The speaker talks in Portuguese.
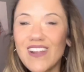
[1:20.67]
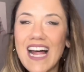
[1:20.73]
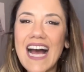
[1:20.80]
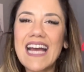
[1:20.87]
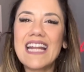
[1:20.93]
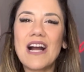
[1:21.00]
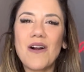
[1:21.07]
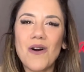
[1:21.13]

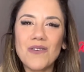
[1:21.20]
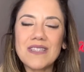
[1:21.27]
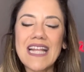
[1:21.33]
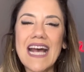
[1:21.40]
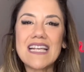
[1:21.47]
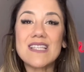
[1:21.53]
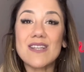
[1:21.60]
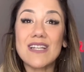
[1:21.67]
online
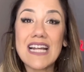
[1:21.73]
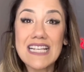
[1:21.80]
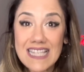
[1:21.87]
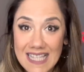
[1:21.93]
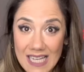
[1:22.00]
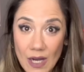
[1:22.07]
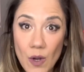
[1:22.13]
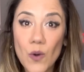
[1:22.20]
acontece toda
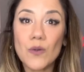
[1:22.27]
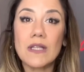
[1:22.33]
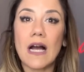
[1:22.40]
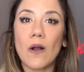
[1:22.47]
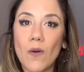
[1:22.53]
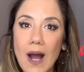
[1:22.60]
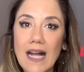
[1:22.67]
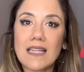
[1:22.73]

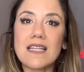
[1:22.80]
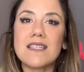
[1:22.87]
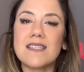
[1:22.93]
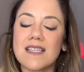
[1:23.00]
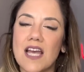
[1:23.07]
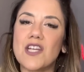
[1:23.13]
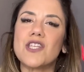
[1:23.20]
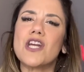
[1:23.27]
segunda, quarta e
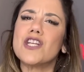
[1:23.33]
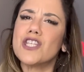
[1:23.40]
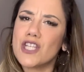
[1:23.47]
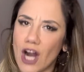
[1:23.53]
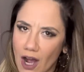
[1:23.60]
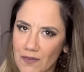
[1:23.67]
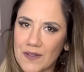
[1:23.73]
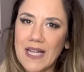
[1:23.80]
sexta às
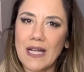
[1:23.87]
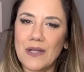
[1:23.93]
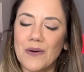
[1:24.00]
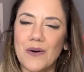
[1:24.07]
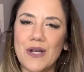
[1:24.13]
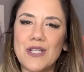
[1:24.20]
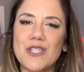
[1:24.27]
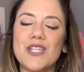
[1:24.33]
nove da
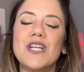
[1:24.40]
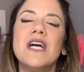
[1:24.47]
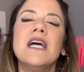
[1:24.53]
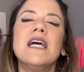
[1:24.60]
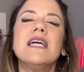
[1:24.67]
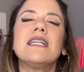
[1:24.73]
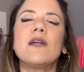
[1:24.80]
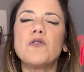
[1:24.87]
noite
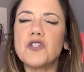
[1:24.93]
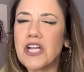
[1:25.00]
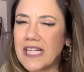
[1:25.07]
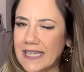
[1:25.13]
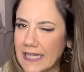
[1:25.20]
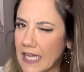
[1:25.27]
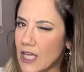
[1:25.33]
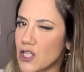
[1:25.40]
então já
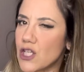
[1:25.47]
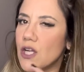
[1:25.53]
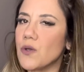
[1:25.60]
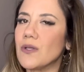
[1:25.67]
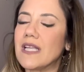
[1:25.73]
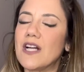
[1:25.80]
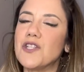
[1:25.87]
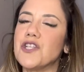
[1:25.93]
deixa
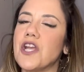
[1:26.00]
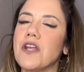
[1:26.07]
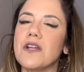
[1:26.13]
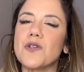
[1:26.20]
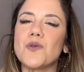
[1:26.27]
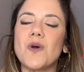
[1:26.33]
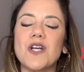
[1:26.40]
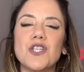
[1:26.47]
anotadinha
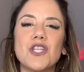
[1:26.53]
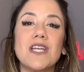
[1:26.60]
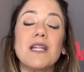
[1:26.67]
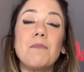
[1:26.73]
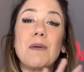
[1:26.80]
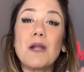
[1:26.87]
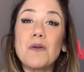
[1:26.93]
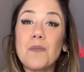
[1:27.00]
na sua
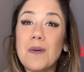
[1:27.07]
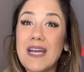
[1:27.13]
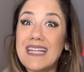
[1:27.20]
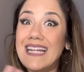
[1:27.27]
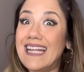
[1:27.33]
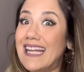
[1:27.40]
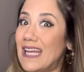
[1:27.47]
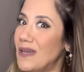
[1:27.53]
agenda para não
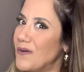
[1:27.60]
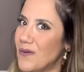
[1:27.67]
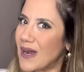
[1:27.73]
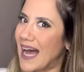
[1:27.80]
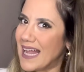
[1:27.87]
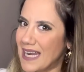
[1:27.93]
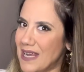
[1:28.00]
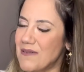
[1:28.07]
perder nenhum
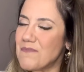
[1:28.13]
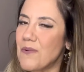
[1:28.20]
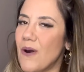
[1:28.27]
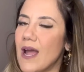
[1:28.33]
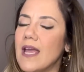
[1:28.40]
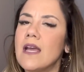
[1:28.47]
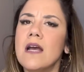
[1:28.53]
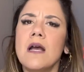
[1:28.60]
garimpo,
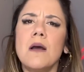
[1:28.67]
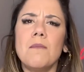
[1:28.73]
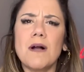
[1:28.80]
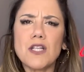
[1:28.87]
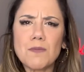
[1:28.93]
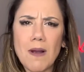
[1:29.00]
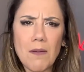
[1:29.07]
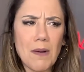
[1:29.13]
hein?
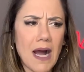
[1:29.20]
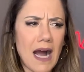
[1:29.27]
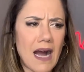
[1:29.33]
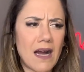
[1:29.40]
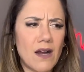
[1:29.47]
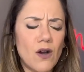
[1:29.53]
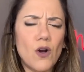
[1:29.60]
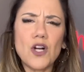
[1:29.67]
Mas
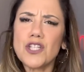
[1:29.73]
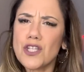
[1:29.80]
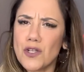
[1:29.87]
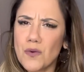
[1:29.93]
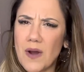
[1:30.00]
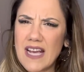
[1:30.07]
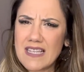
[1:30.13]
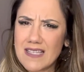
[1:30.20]
mamá, hoje
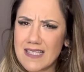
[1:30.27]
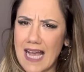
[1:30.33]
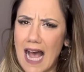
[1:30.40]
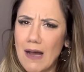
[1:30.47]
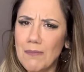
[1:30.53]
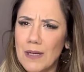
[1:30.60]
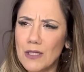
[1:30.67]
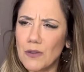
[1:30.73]
não é
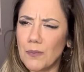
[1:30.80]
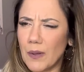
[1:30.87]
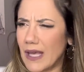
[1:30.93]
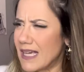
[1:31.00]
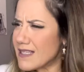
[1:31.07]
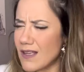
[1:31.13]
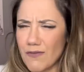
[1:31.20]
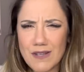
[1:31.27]
sábado? Por
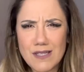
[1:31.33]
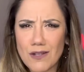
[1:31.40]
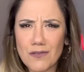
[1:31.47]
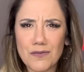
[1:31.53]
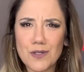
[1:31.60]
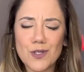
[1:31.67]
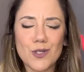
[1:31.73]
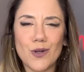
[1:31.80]
que você tá fazendo um
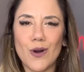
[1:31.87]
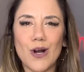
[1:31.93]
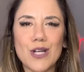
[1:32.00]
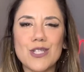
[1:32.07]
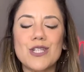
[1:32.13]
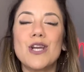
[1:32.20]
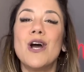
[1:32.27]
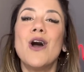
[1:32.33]
vídeo hoje?